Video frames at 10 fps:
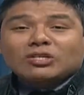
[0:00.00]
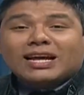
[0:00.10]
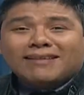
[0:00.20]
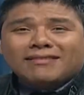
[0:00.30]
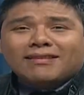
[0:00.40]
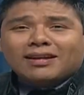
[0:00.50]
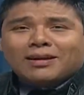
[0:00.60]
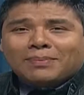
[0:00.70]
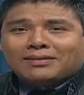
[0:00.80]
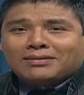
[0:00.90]
Entonces la gente
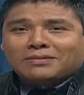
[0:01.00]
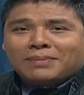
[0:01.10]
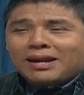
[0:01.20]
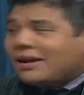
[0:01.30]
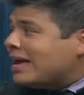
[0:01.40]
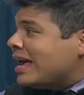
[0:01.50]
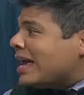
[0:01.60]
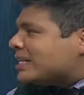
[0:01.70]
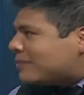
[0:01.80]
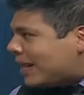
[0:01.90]
tiene que participar.
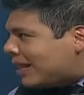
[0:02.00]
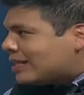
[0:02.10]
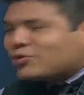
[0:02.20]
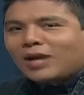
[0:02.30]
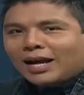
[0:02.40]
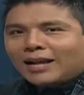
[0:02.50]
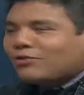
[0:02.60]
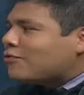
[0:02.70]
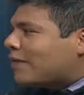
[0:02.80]
Esmeralda es una gran